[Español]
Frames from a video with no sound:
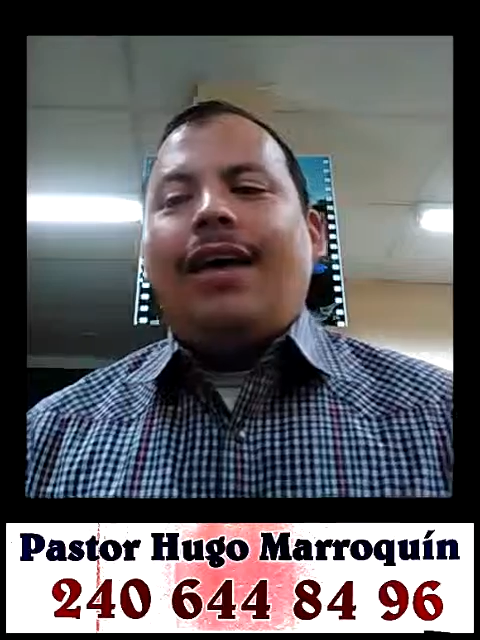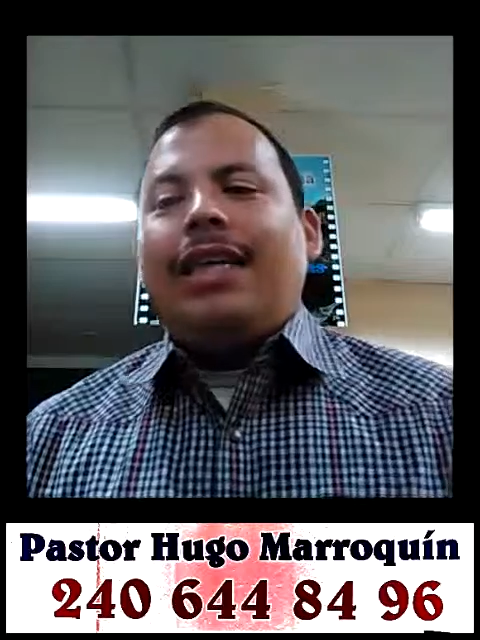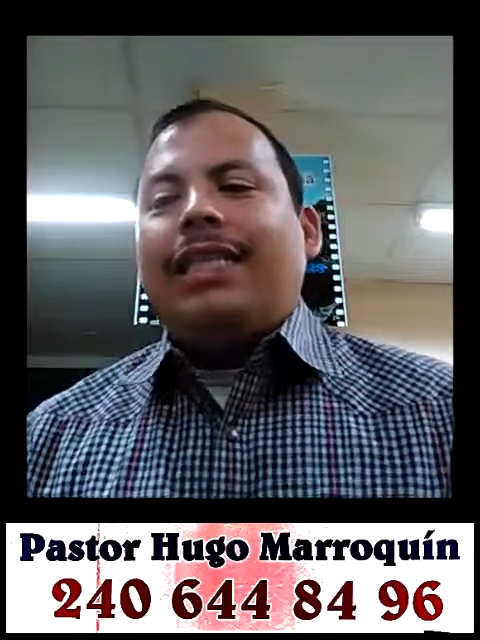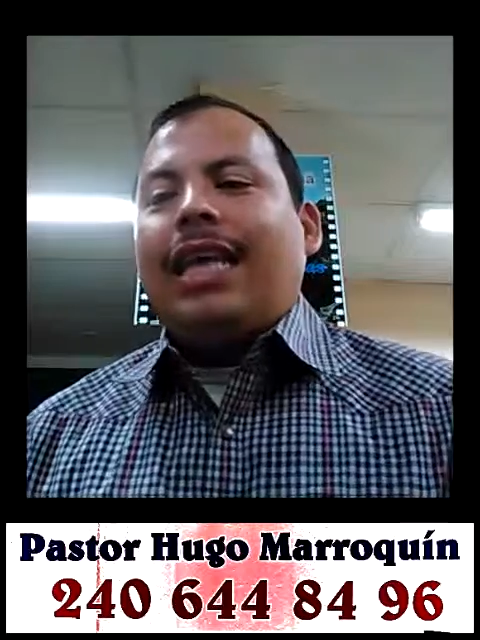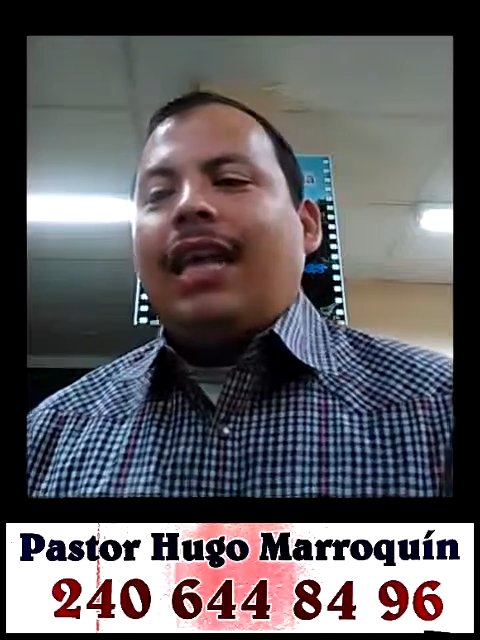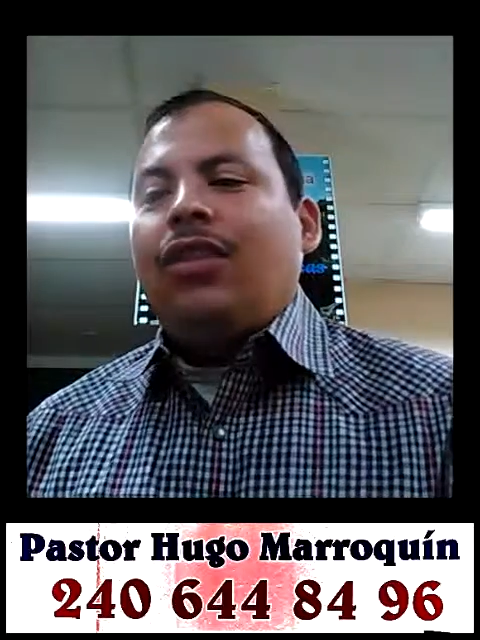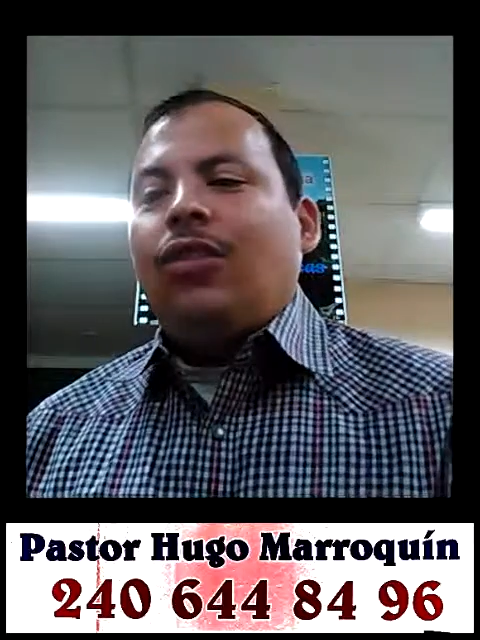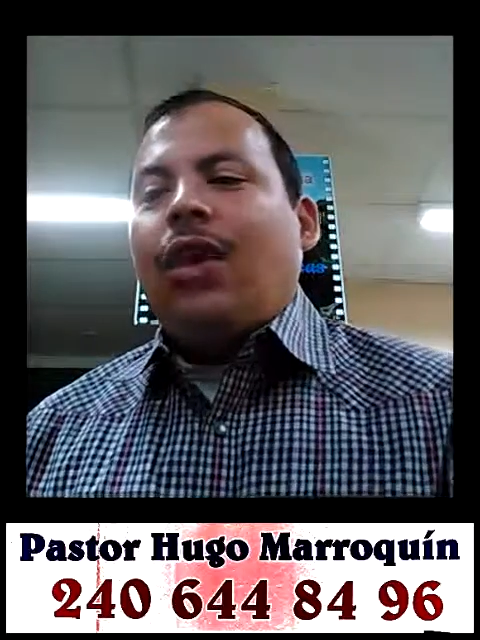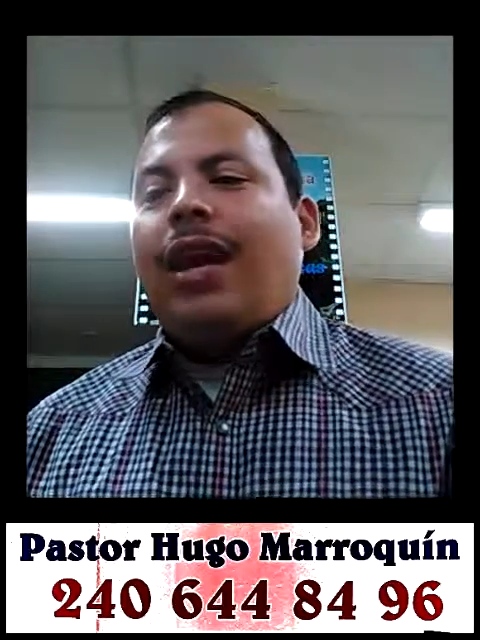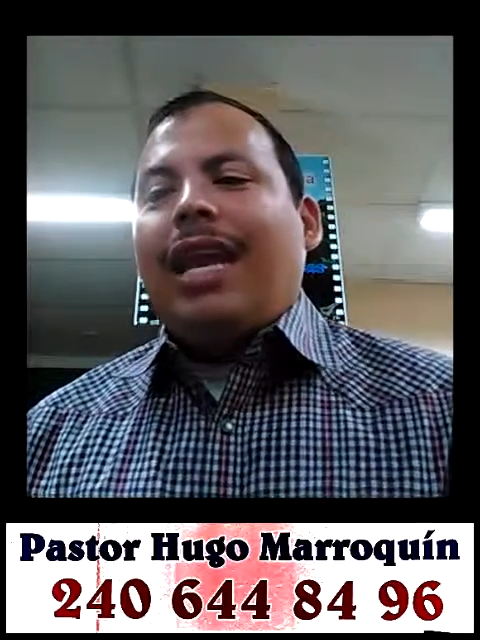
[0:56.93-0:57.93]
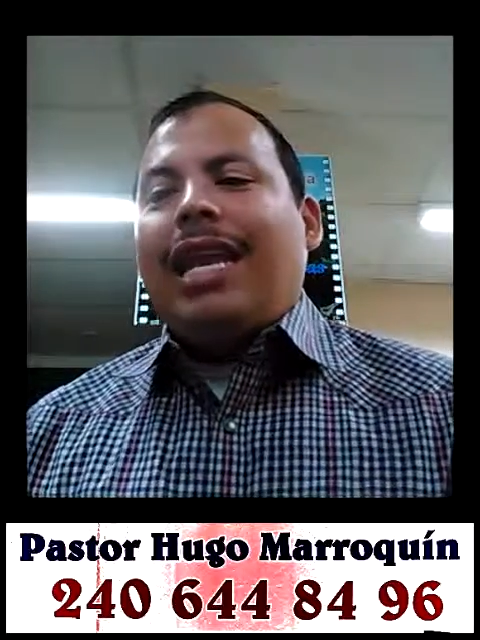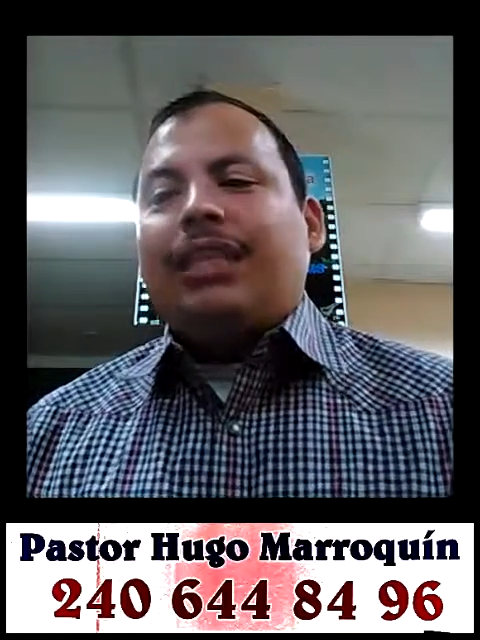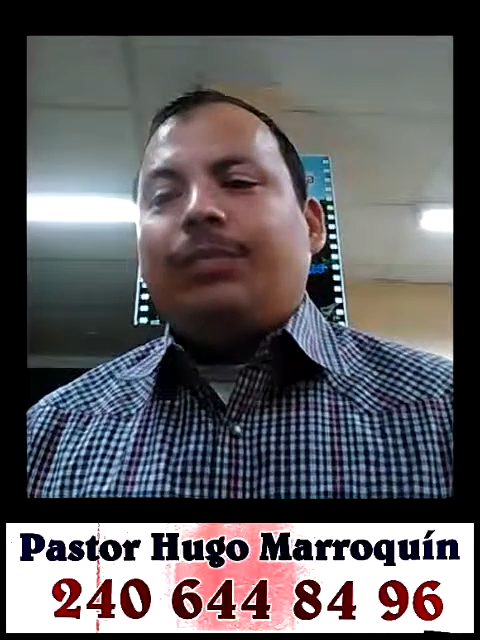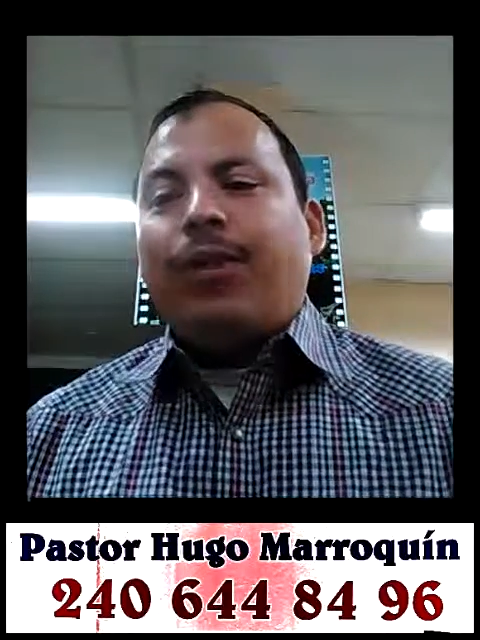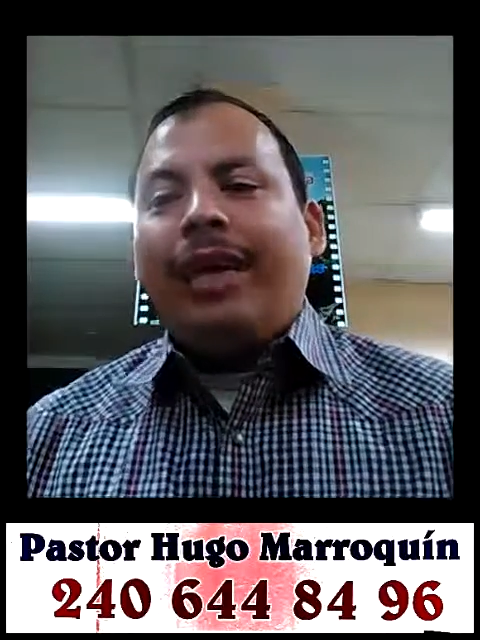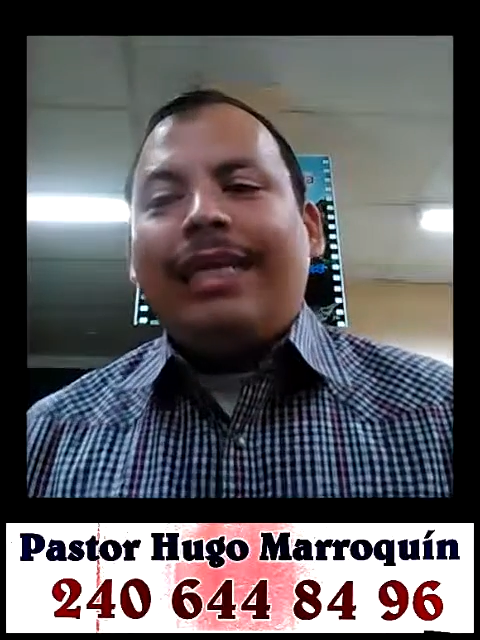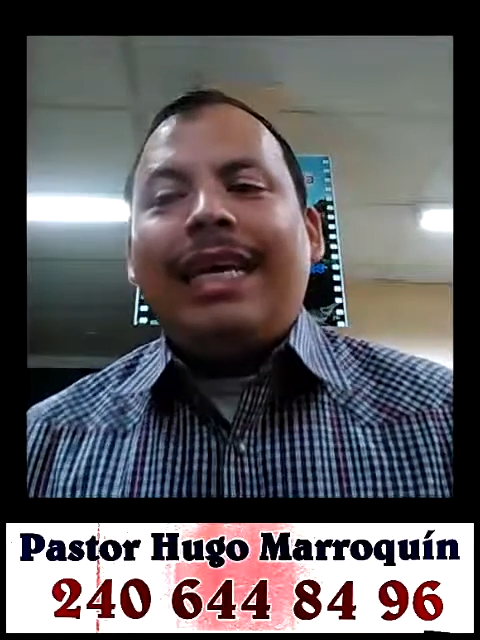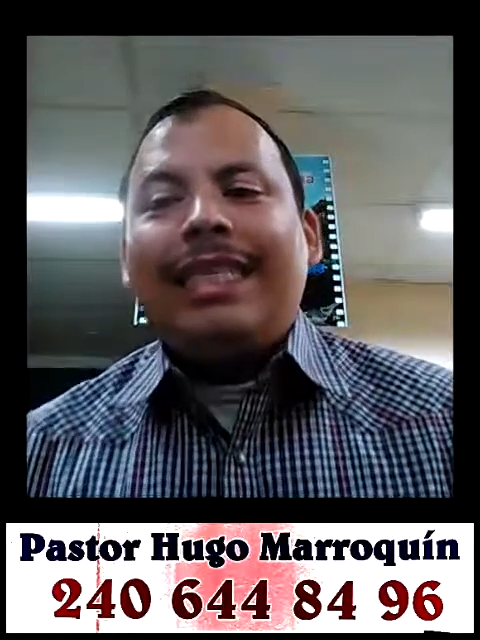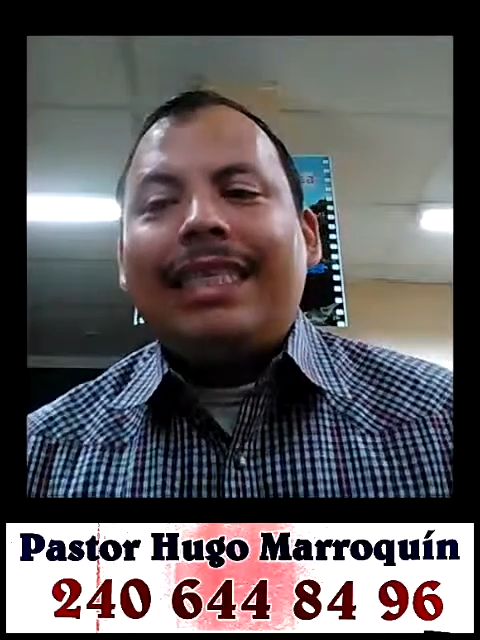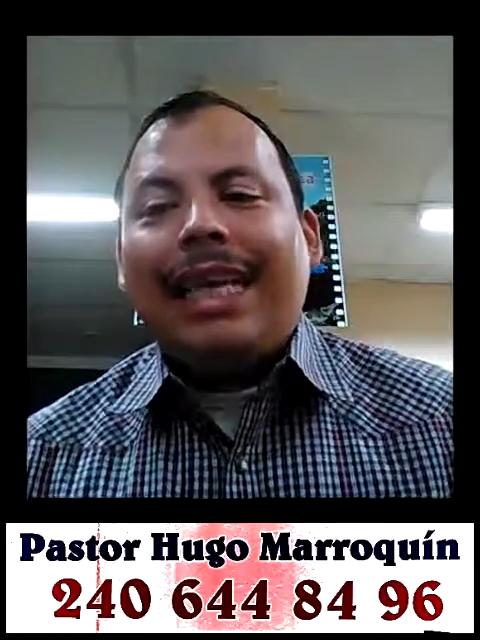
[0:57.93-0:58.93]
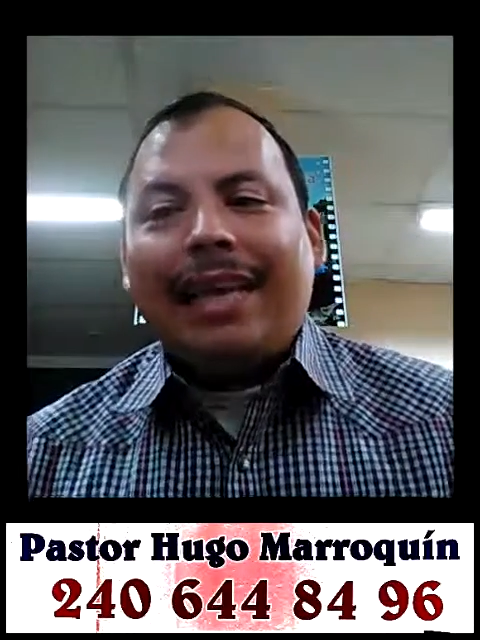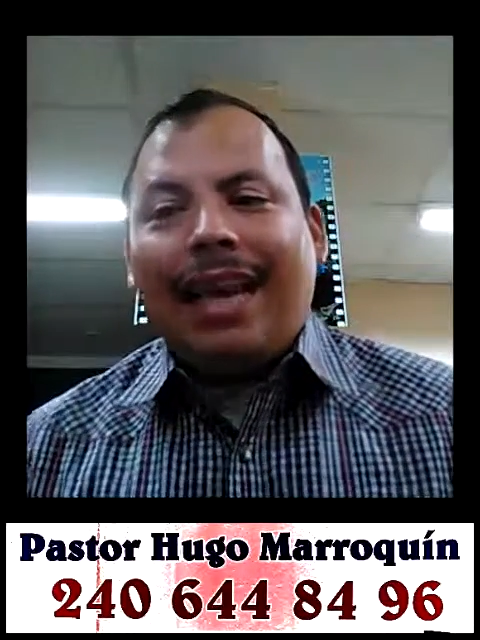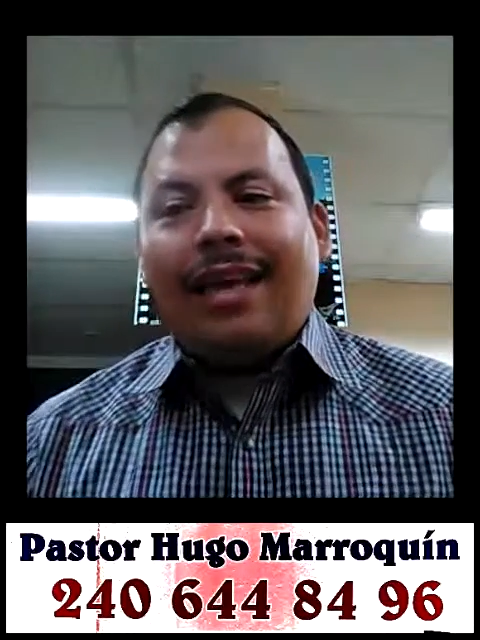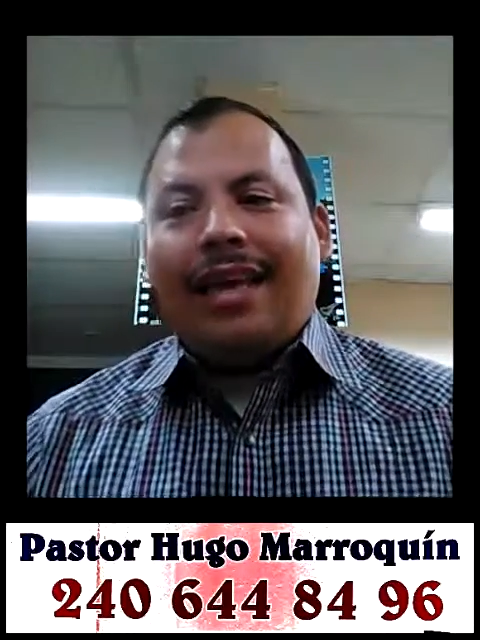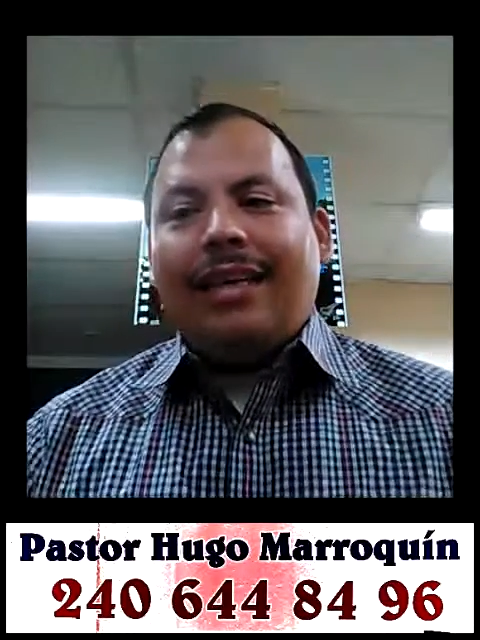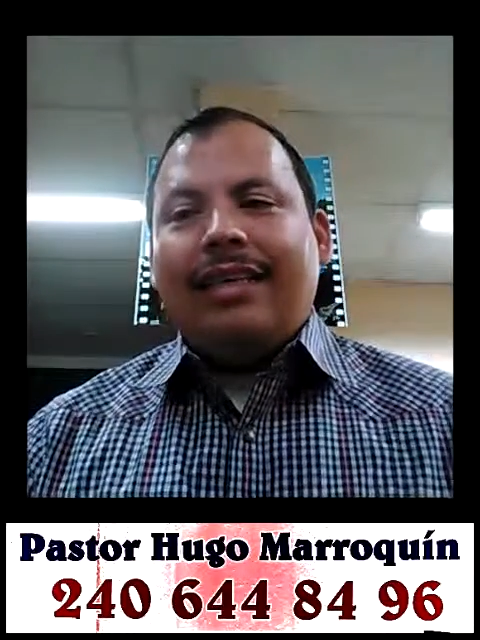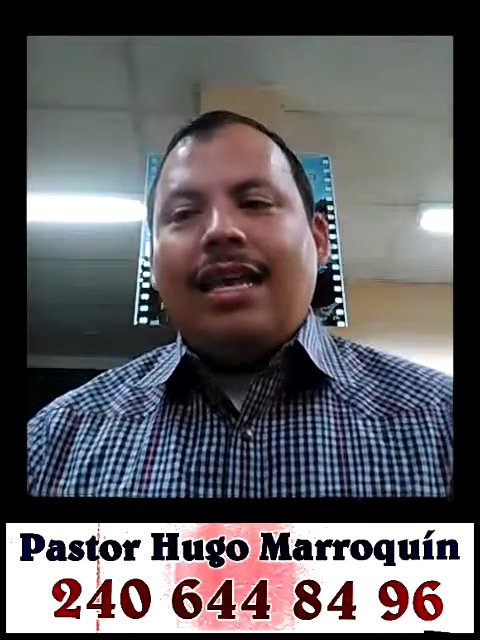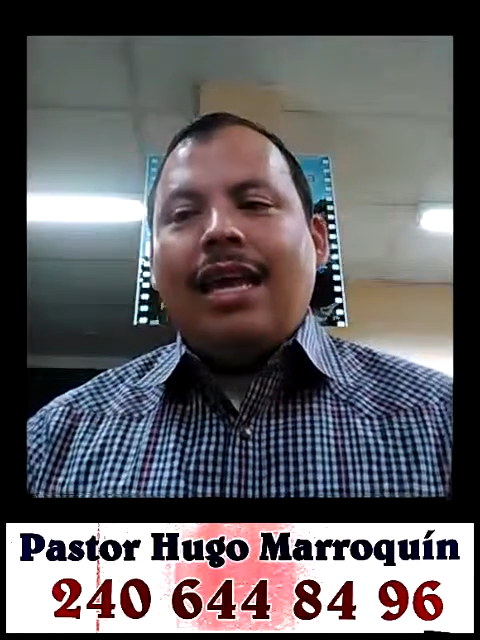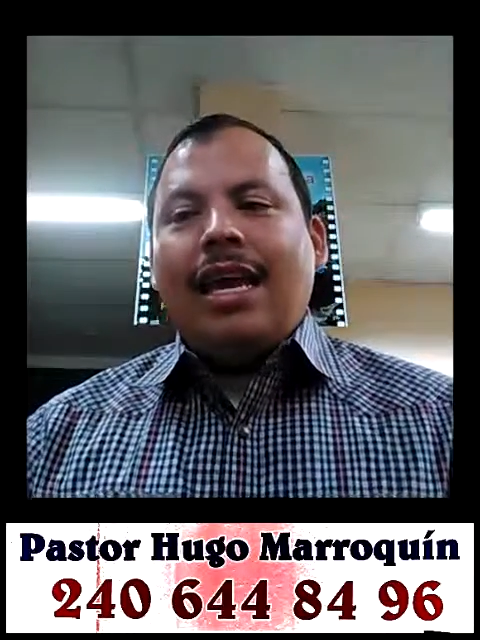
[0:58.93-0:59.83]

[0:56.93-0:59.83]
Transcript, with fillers: estando las puertas cerradas,